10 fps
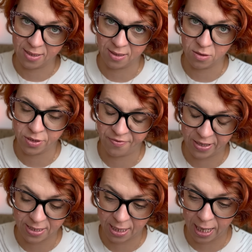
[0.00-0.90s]
tego
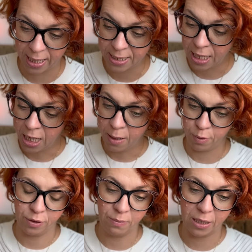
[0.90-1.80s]
swetra,
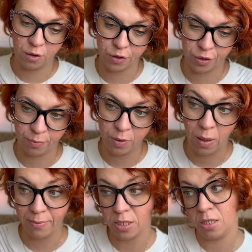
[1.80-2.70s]
po tym jak go
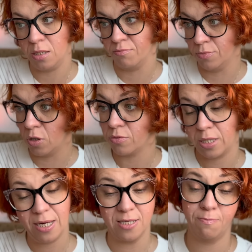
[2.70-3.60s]
zrobiłam i no,
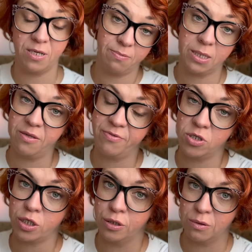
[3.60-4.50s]
teraz z perspektywy
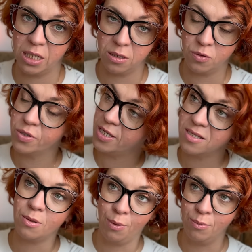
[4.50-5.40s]
czasu, kiedy już za
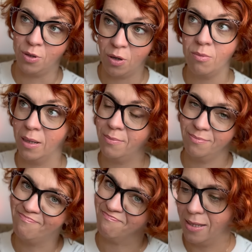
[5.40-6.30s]
sobą no,
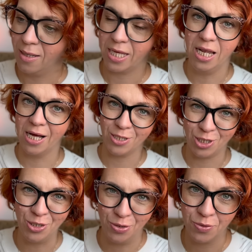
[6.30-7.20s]
mam
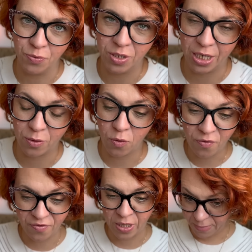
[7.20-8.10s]
kilkadziesiąt
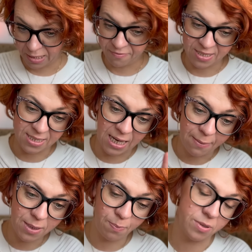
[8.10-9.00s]
udziergów, więc dla
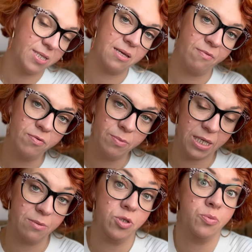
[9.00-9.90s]
mnie podstawowym
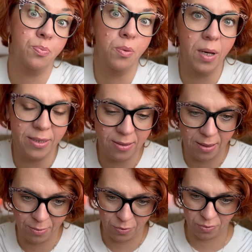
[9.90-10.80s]
jakimś
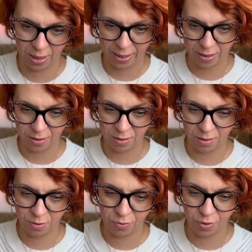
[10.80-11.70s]
błędem tutaj,
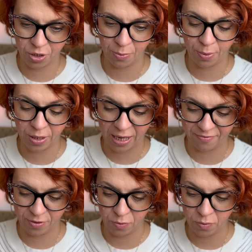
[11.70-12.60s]
e, który się
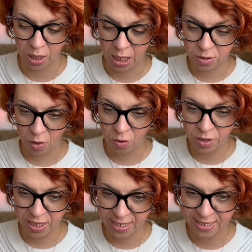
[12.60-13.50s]
pojawił, to
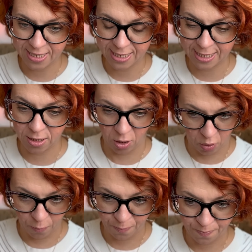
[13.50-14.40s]
jest
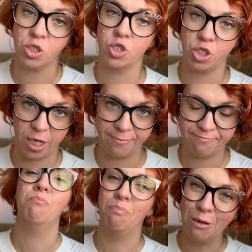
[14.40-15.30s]
to, że
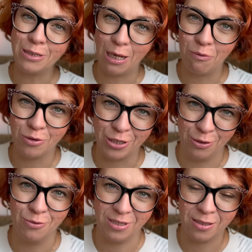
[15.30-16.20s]
po
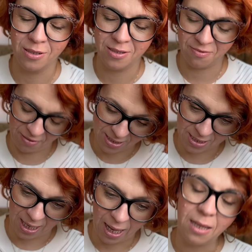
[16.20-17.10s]
założeniu tego
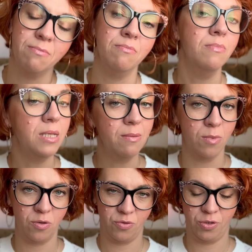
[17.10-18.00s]
swetra,
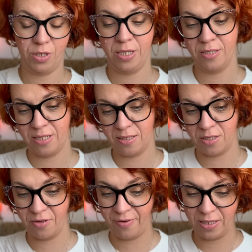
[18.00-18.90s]
mimo że
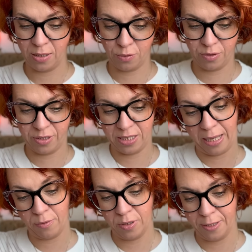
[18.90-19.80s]
zastosowane tu
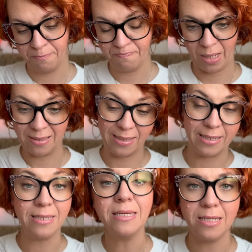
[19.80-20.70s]
zostały
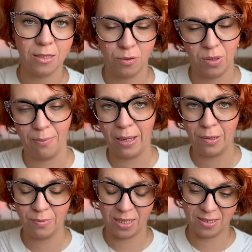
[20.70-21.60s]
techniki, które
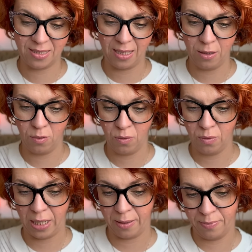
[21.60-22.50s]
mają na celu
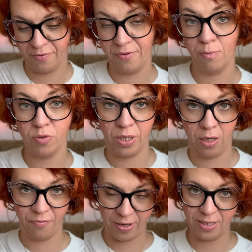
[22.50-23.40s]
jakby
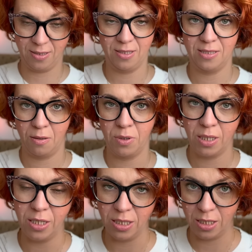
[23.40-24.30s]
wymodelowanie tej całej
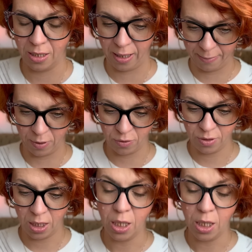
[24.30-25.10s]
linii ramion,